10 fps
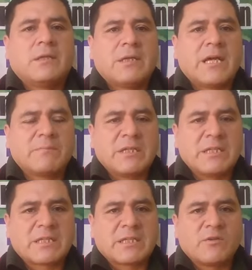la
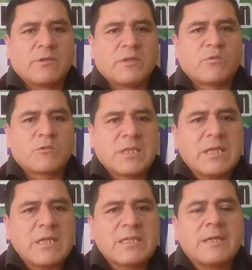administración de
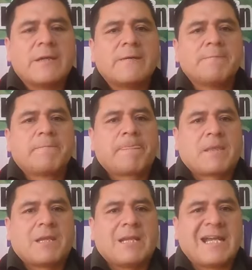justicia,
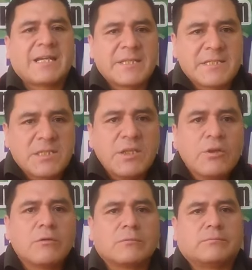la
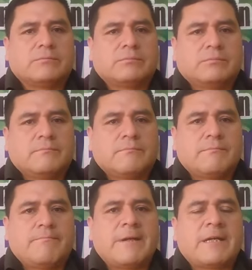gestión
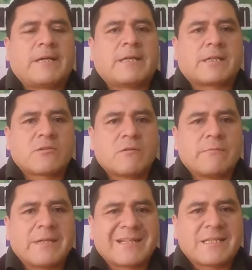para
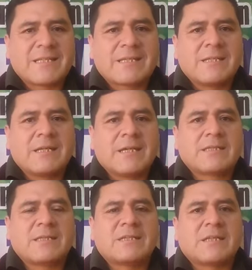resolver
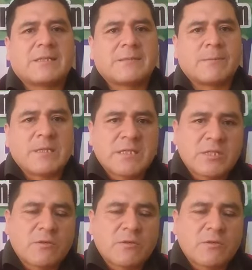necesidades insatisfechas